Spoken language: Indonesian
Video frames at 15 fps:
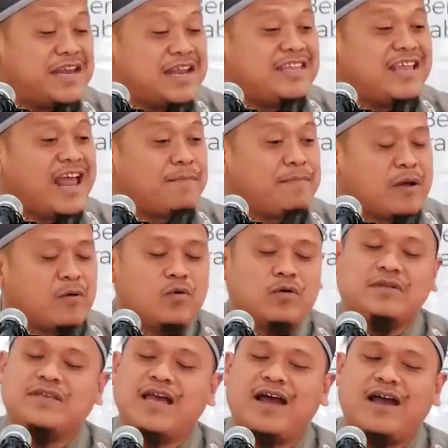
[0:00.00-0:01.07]
Ini tidak
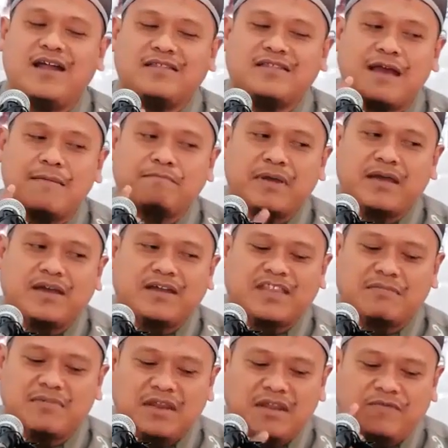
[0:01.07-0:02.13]
aku. Jangan sampai
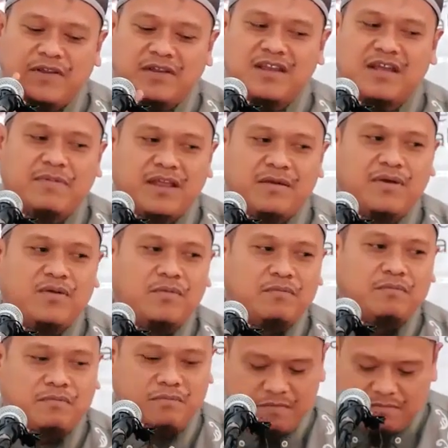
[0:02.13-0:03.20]
kita menjadi fitnah bagi
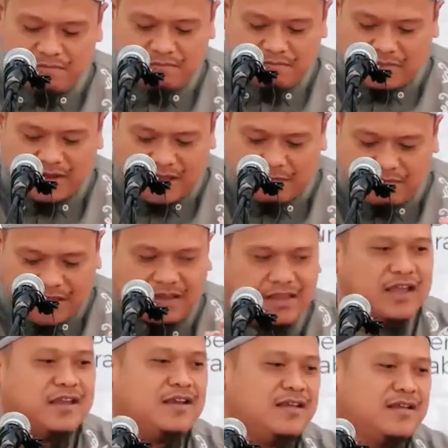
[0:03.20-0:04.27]

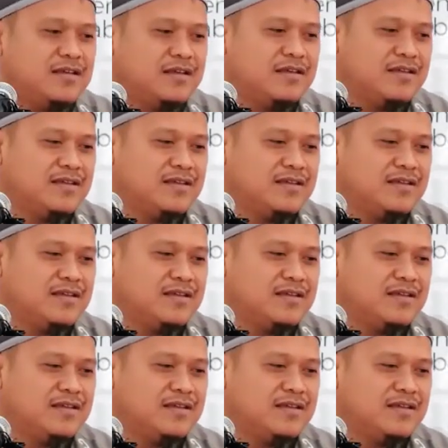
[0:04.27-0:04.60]
tata ini.